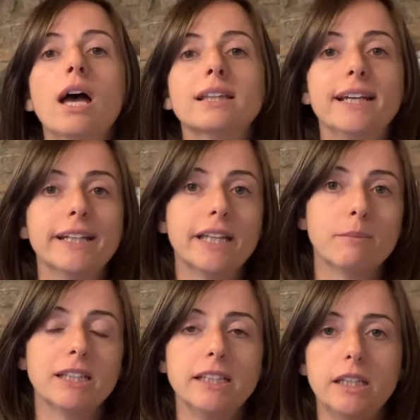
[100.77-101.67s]
Nella
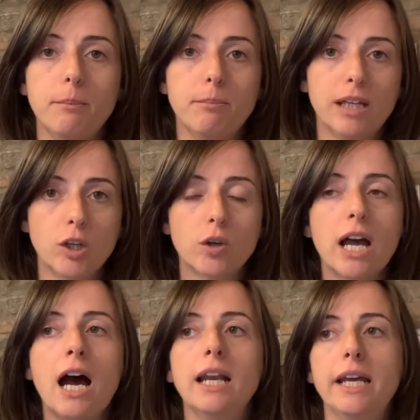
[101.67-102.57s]
dermatite
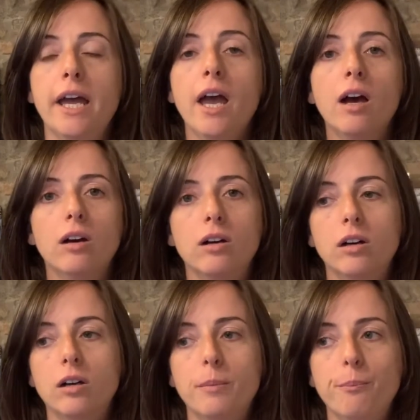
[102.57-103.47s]
periorale
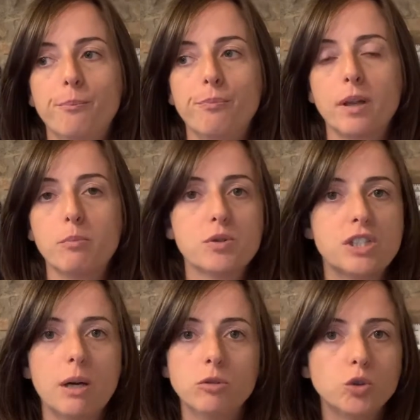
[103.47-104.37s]
ehm,
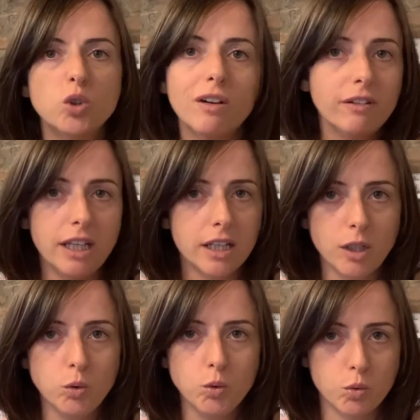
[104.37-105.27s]
possiamo non avere
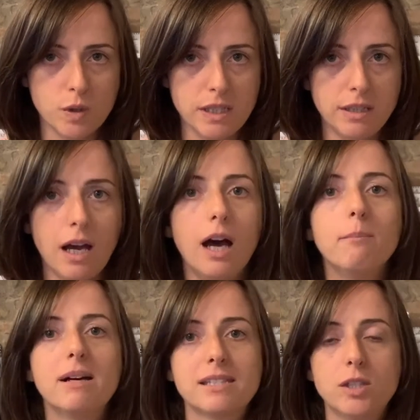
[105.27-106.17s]
l'untuosità,
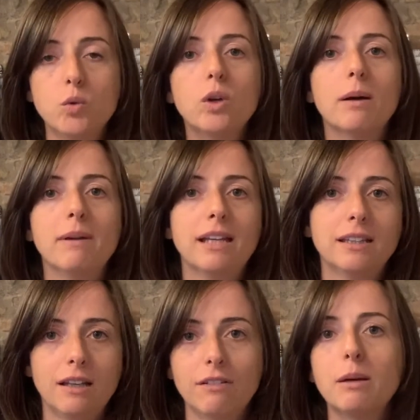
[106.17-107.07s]
ma
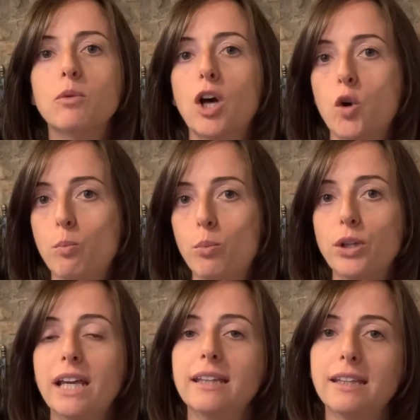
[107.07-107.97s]
sicuramente avremo la
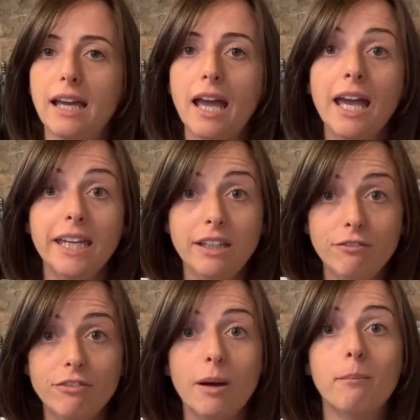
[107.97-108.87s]
componente
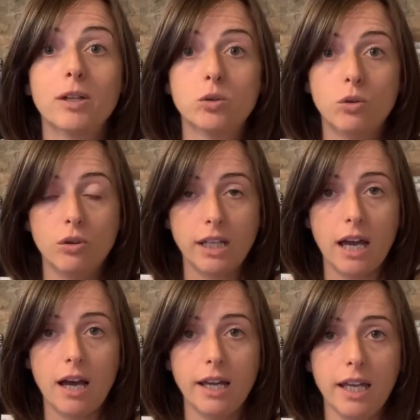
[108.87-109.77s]

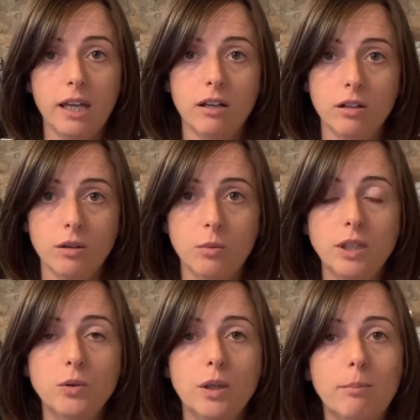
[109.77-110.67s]
infiammatoria e eh,
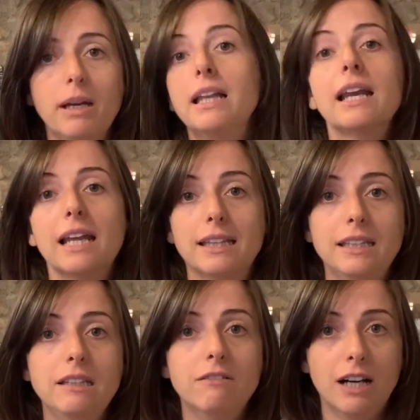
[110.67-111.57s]
quindi una pelle
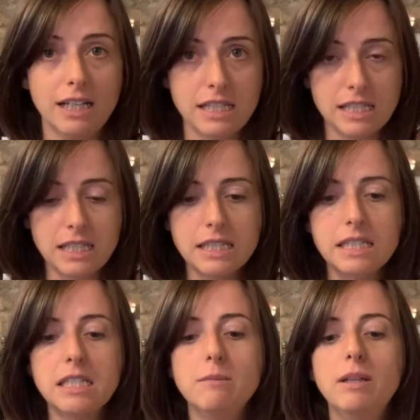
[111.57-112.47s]
reattiva e
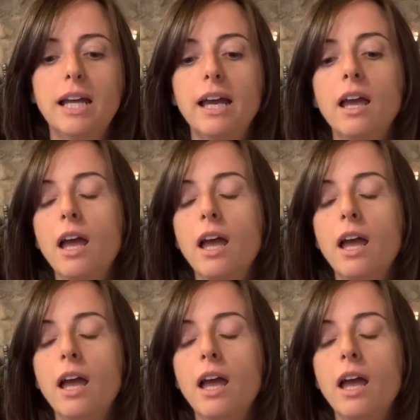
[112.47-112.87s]
sensibile.